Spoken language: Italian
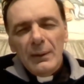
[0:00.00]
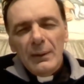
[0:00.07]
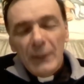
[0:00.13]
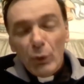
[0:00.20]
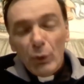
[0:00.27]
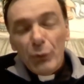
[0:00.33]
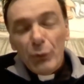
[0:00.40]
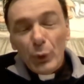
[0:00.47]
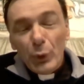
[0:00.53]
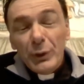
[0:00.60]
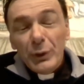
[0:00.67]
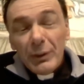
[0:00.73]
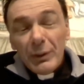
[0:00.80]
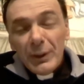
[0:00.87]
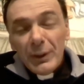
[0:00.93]
nei
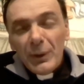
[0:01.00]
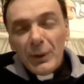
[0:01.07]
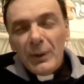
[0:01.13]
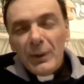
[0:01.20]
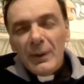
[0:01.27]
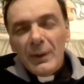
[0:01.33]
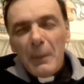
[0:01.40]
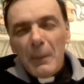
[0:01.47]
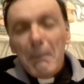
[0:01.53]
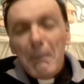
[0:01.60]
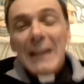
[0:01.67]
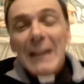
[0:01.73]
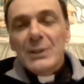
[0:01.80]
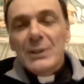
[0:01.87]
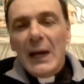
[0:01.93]
confronti di Dio,
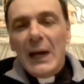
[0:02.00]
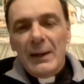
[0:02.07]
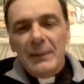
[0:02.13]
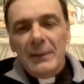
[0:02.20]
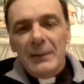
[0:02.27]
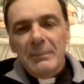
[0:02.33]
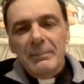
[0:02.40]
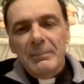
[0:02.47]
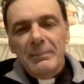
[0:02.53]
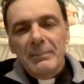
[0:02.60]
mangiare.